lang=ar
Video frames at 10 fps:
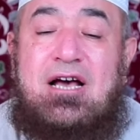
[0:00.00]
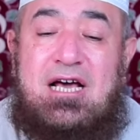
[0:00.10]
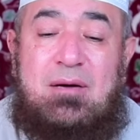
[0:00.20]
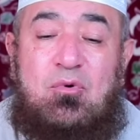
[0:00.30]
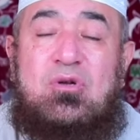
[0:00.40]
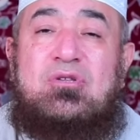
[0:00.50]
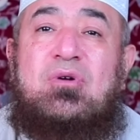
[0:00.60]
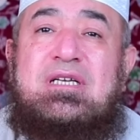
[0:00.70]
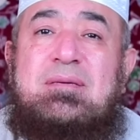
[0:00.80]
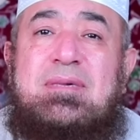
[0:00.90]
انا بقول
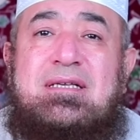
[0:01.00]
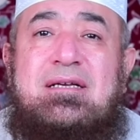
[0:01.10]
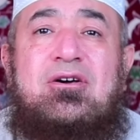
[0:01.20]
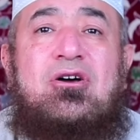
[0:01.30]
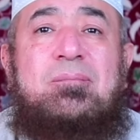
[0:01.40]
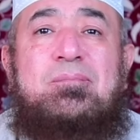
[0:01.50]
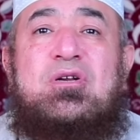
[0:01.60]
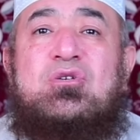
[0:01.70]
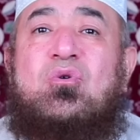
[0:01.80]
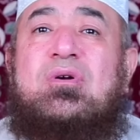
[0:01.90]
دلوقتي مثلا يا رب
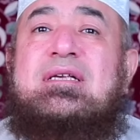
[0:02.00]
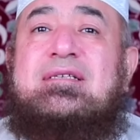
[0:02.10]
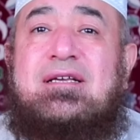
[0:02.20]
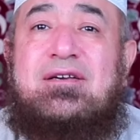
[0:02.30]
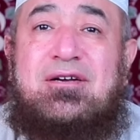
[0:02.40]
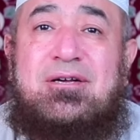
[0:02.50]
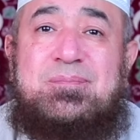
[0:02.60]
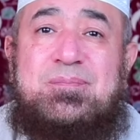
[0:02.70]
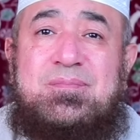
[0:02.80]
ارزقني سياره